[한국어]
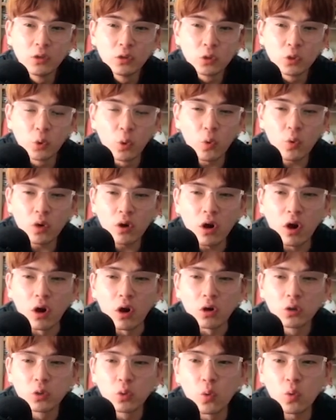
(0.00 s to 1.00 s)

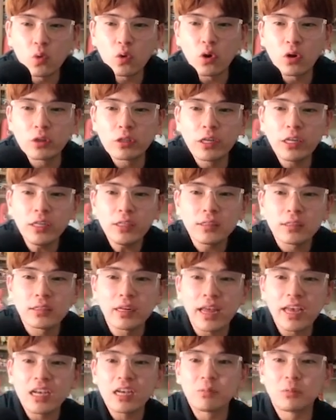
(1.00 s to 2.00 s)
조커 조커는
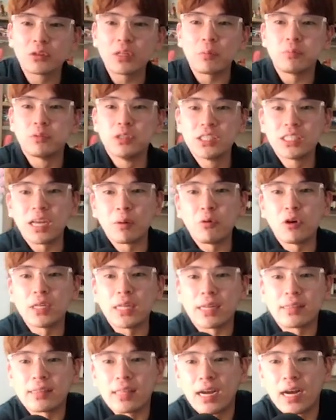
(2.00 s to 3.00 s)
드레이크보다 불사보가
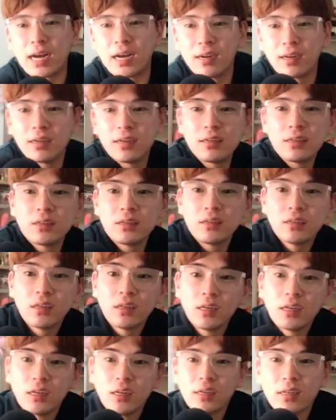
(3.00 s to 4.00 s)
낫다
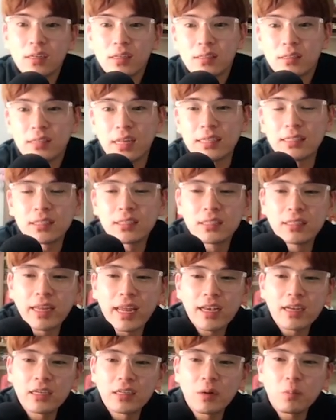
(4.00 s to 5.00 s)
나는
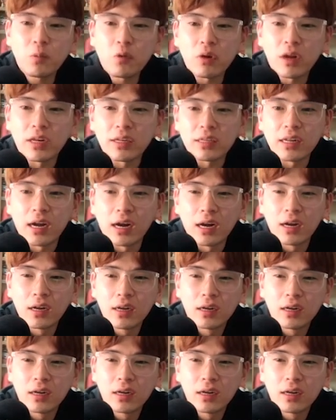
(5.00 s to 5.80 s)
드레이크를 뽑겠다